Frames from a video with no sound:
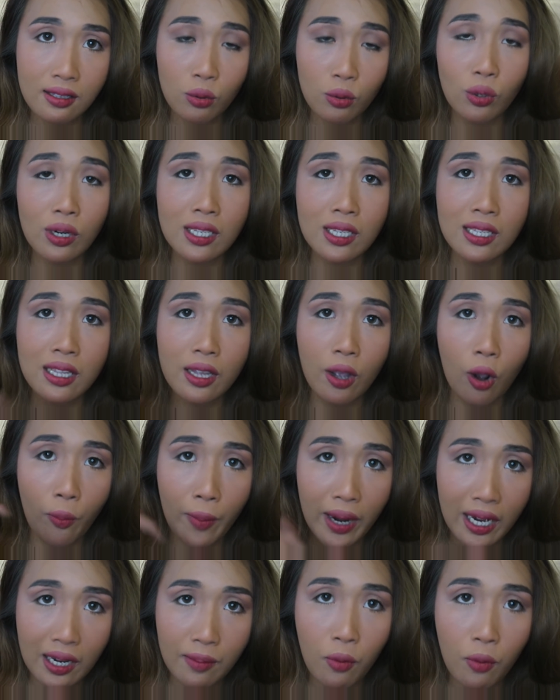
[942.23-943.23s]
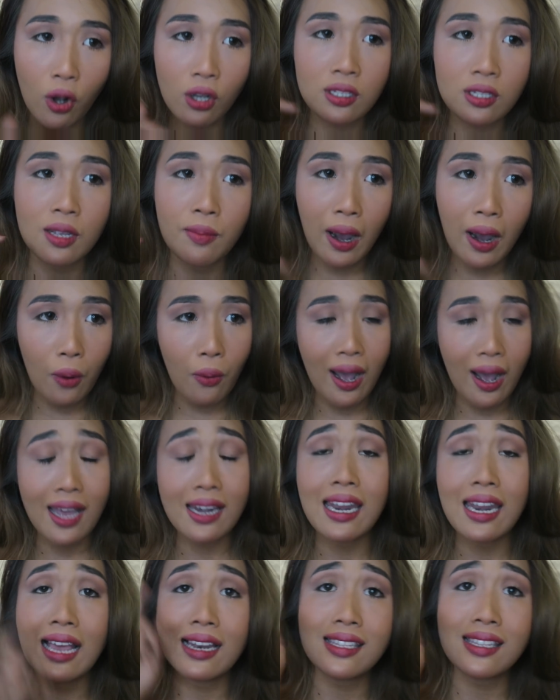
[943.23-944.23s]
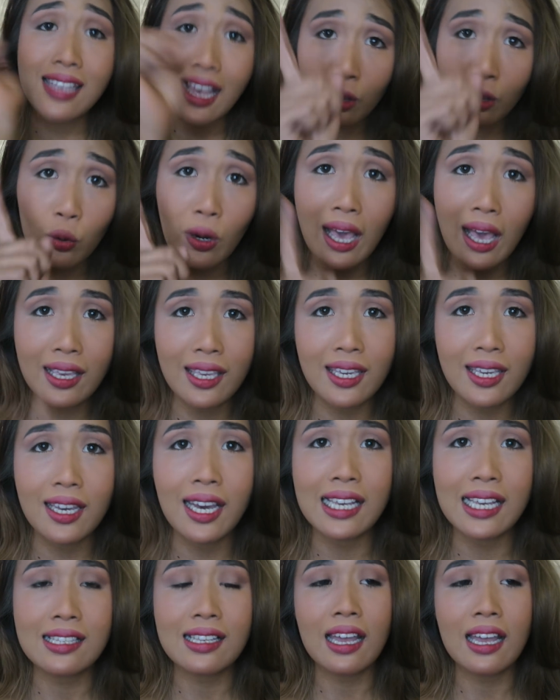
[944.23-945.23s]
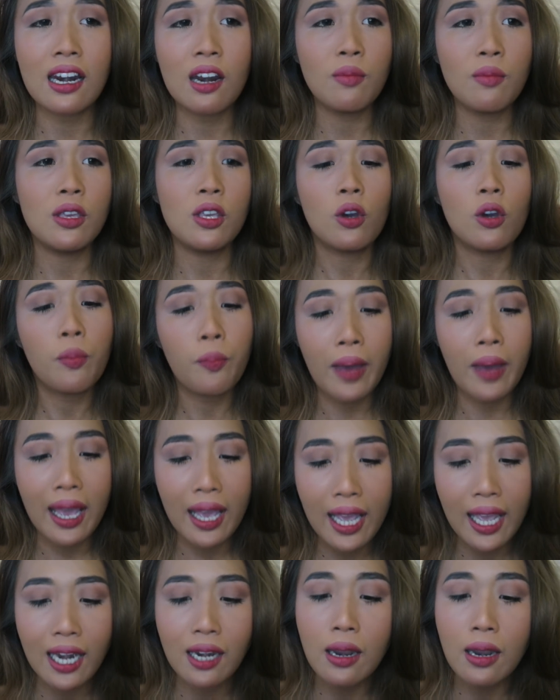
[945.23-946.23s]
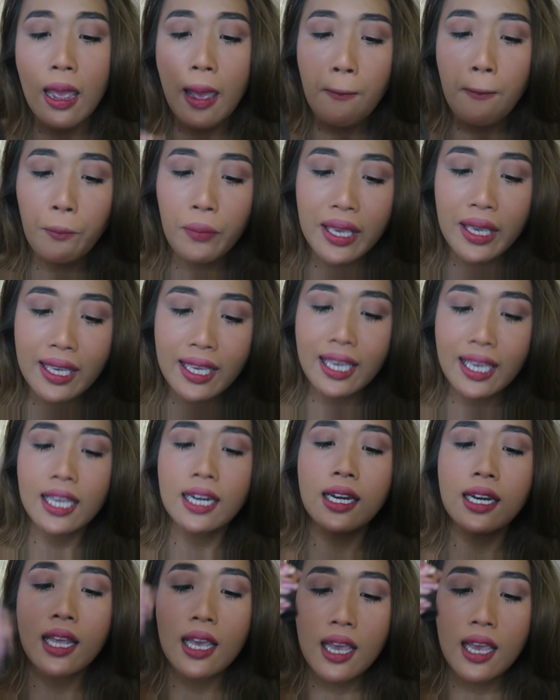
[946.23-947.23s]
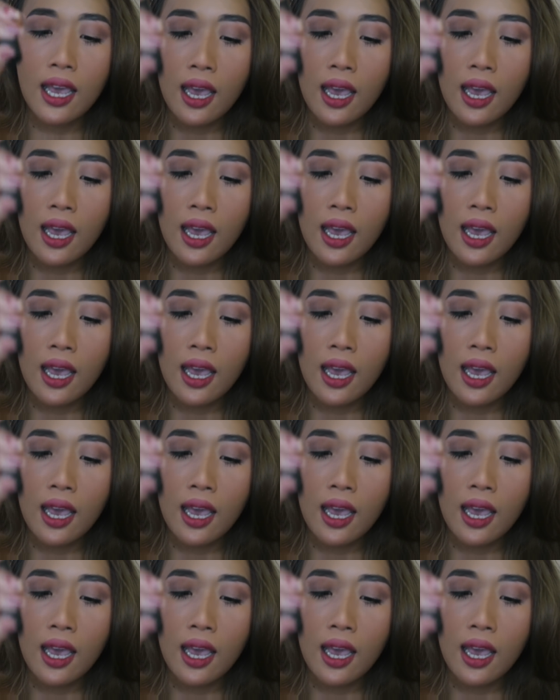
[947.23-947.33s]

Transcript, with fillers: Tulis di comment box di bawah dan satu lagi guys, karena Minyo pengen bikin